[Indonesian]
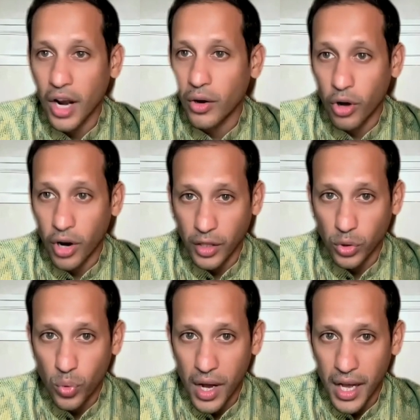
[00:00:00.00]
orang
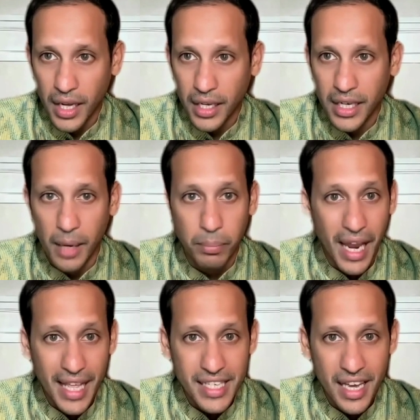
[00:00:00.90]
tua, dan
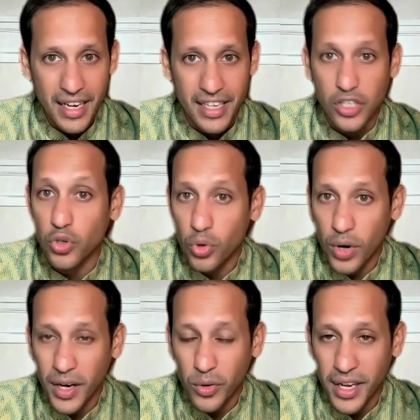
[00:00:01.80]
pelajar di
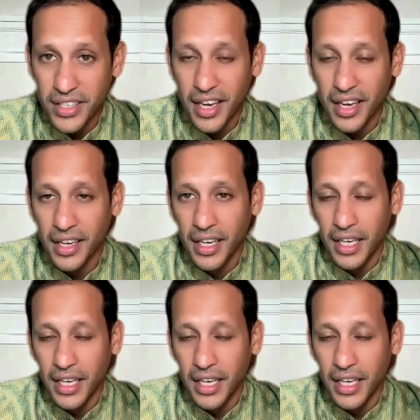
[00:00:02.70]
seluruh Indonesia